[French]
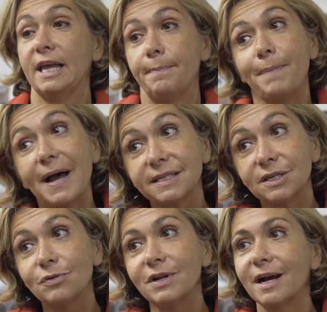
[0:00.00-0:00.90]
et
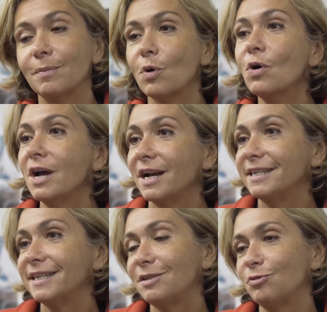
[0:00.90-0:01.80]
particulièrement
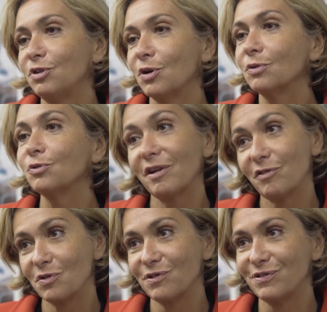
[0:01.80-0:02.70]
les étudiants de la
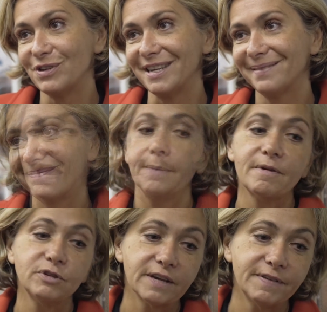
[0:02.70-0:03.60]
francophonie
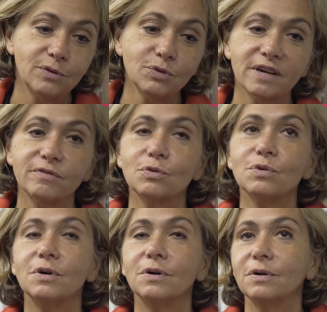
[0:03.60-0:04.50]
vous savez que nous
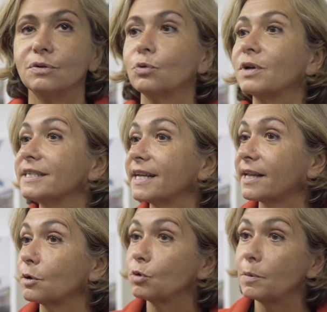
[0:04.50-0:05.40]
avons euh, donc un
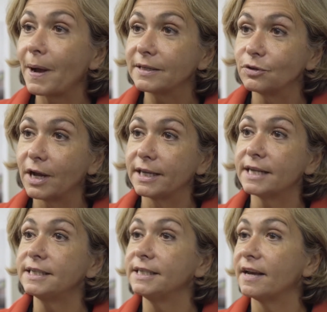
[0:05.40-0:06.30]
certain nombre de
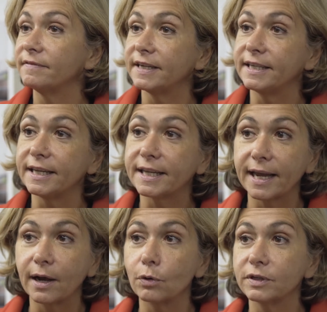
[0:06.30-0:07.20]
partenariats signés avec des
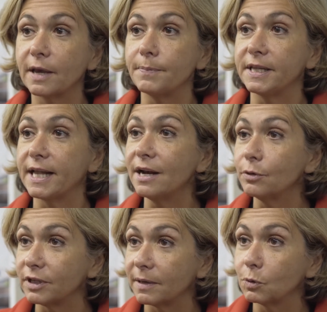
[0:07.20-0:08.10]
très grandes capitales,
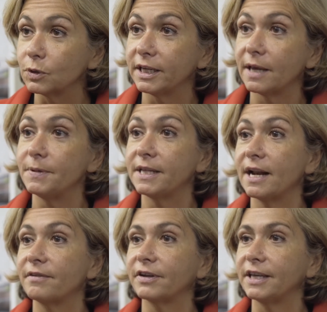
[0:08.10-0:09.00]
notamment des
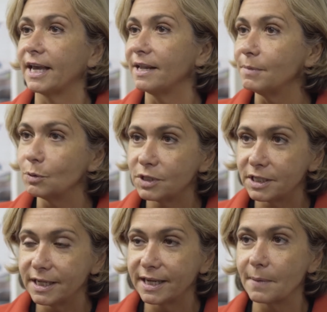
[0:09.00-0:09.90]
capitales africaines, mais
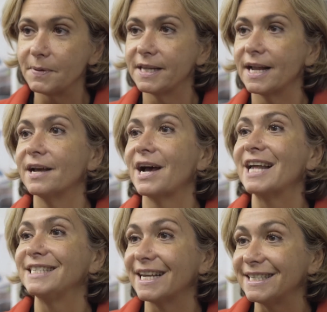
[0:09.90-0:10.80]
aussi des capitales
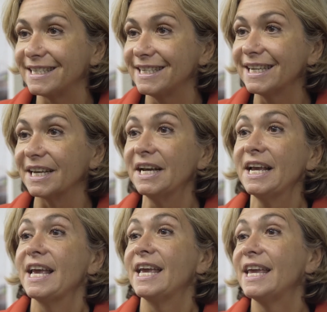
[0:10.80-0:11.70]
asiatiques
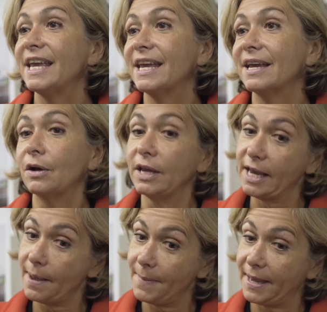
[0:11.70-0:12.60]
et,
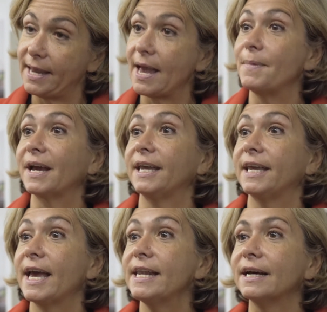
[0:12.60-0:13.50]
euh,
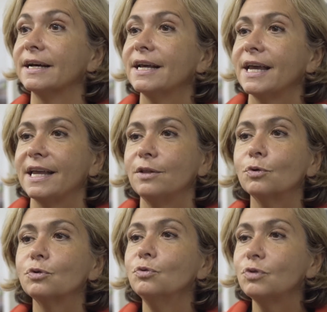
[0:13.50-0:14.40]
américaines. Et
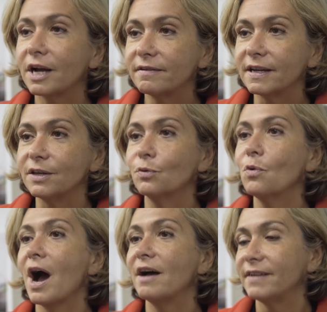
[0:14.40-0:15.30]
donc nous
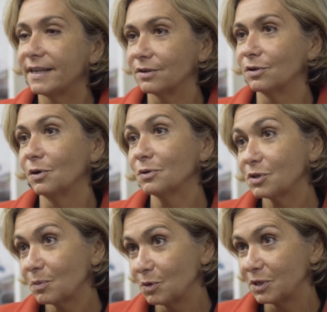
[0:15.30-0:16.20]
travaillons avec euh,
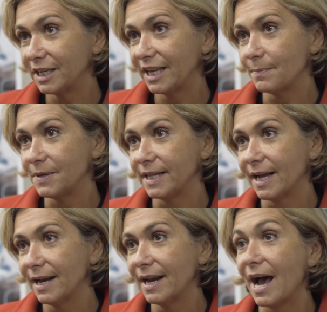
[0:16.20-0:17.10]
l'ensemble de ces
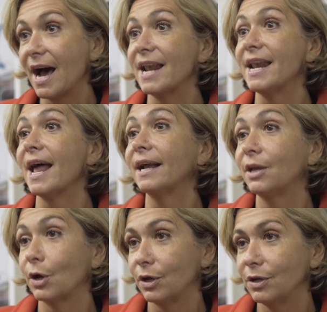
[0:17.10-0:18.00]
capitales à
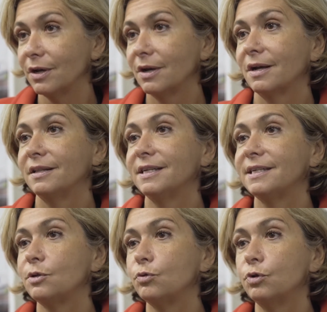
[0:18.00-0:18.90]
l'accueil
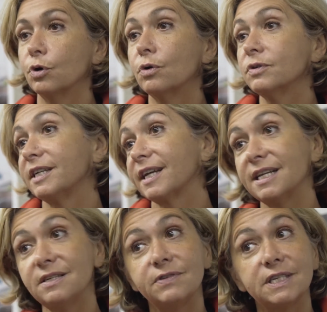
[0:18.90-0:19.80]
des étudiants. C'est
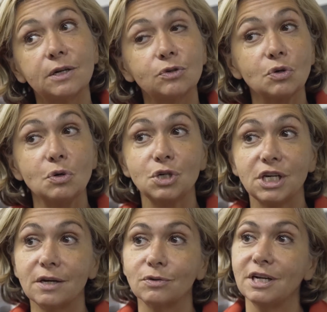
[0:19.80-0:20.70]
très difficile de se
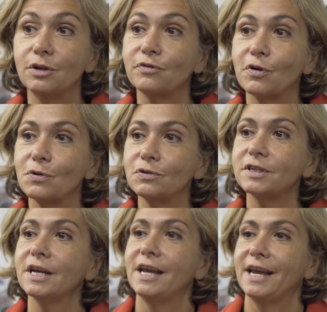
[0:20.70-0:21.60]
loger en
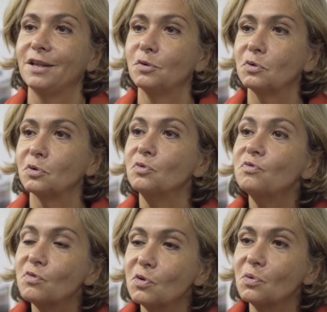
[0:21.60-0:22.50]
Ile-de-France et donc
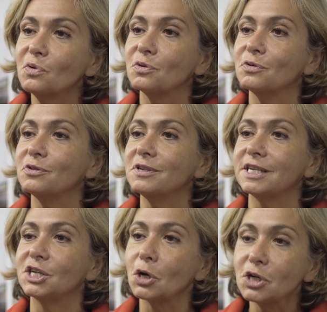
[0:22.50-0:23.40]
nous voulons que
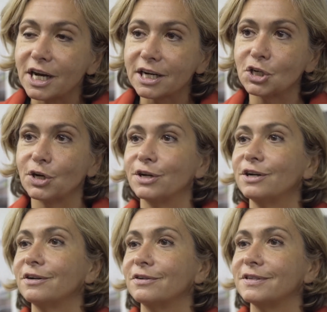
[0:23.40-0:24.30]
ces jeunes
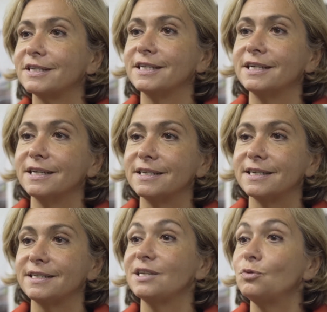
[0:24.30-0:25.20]
chercheurs, ces,
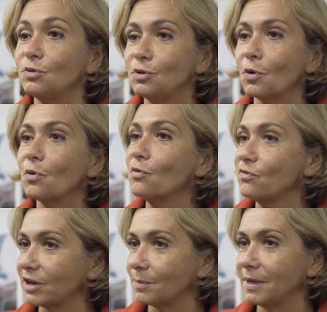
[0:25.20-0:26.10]
ces étudiants
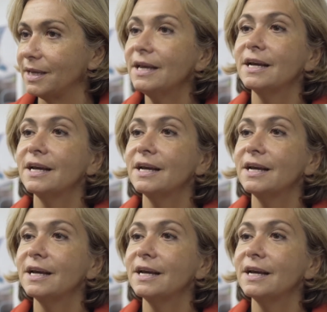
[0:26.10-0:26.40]
confirmés,